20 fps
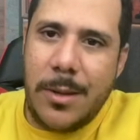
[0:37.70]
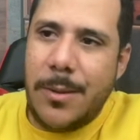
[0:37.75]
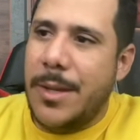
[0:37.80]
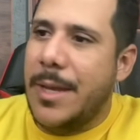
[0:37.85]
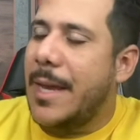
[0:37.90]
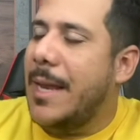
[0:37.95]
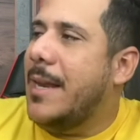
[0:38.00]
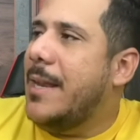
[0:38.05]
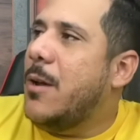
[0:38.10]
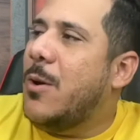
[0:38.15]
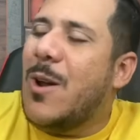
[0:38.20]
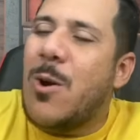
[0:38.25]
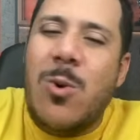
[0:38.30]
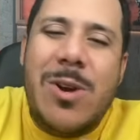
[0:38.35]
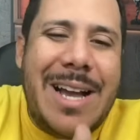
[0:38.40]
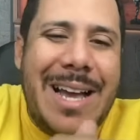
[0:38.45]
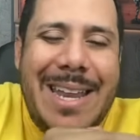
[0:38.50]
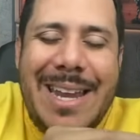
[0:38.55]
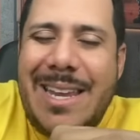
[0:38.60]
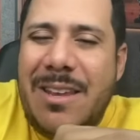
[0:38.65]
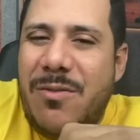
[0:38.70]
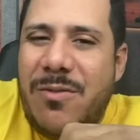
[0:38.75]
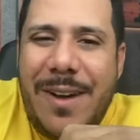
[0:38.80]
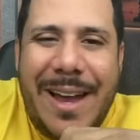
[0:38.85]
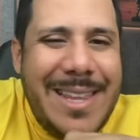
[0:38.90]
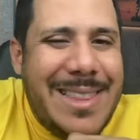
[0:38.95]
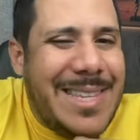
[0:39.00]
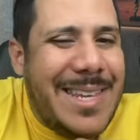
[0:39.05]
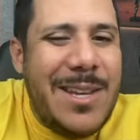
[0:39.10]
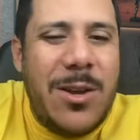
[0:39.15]
Ele não é um cara que
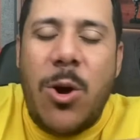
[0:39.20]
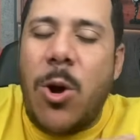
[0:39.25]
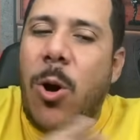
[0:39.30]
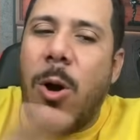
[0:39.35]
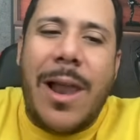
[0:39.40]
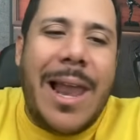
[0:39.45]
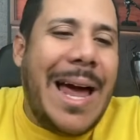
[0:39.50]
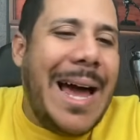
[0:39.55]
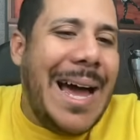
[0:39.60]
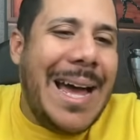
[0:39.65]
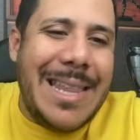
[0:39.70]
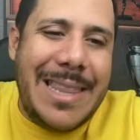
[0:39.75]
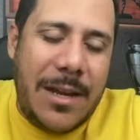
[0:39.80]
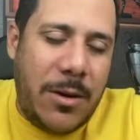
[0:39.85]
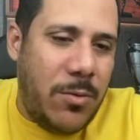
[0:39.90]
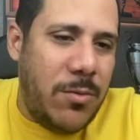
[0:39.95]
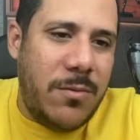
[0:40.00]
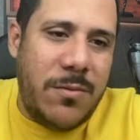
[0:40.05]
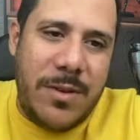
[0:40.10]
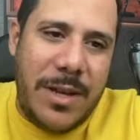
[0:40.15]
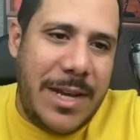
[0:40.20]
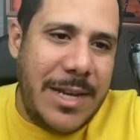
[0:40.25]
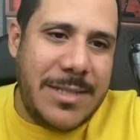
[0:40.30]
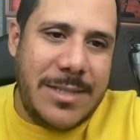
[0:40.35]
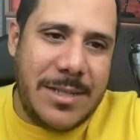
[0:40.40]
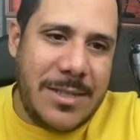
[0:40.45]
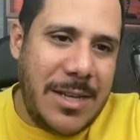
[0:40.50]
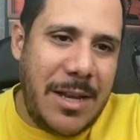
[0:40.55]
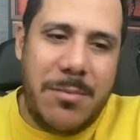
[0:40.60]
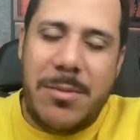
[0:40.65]
vai te enrolar na
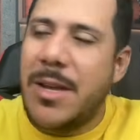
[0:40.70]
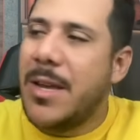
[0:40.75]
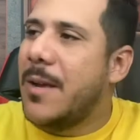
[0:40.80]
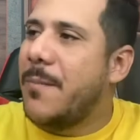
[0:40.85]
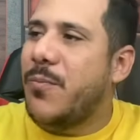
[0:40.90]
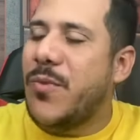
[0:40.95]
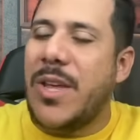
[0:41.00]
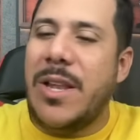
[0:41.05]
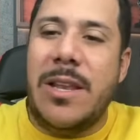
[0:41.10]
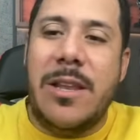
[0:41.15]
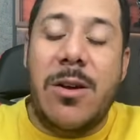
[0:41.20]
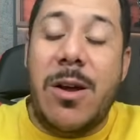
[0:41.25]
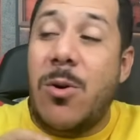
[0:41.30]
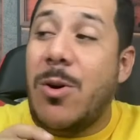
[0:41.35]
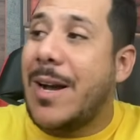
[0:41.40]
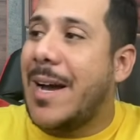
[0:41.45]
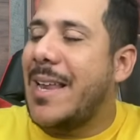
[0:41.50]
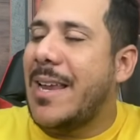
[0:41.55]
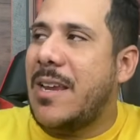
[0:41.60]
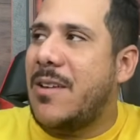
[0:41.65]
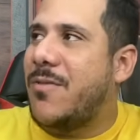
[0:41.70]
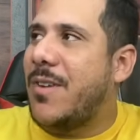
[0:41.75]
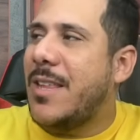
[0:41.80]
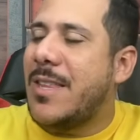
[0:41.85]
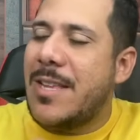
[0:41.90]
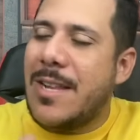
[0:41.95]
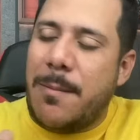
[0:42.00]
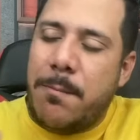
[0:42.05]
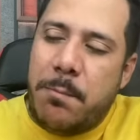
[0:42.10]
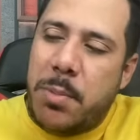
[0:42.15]
conversa, sabe? Ele não é um cara que vai
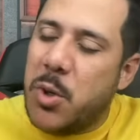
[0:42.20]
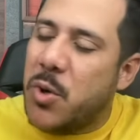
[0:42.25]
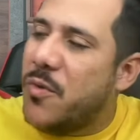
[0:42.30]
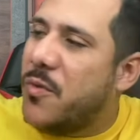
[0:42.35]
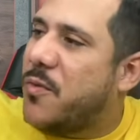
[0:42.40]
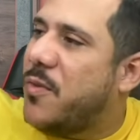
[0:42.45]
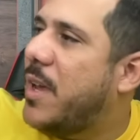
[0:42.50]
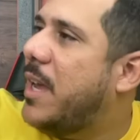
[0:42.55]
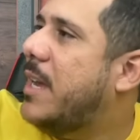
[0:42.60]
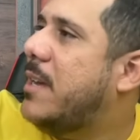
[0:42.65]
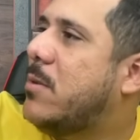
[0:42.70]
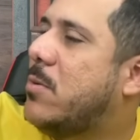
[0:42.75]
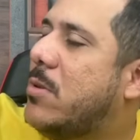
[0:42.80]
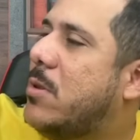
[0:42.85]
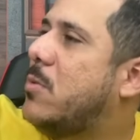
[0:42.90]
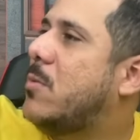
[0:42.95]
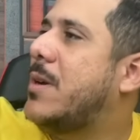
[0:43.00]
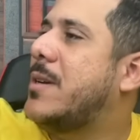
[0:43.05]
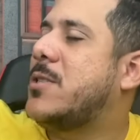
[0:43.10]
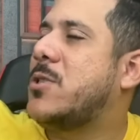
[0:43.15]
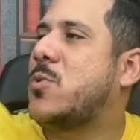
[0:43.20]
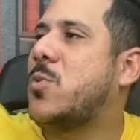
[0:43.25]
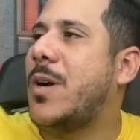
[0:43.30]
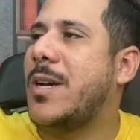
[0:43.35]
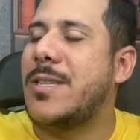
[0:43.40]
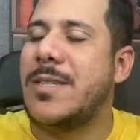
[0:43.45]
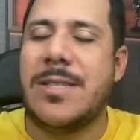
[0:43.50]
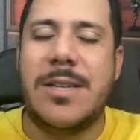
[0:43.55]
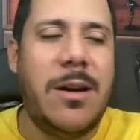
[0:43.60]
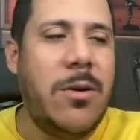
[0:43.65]
tirar proveito de uma
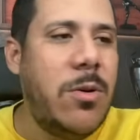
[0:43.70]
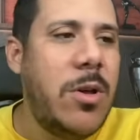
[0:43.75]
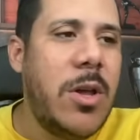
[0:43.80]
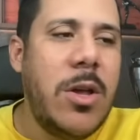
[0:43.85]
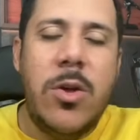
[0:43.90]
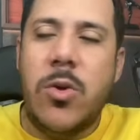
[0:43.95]
situação.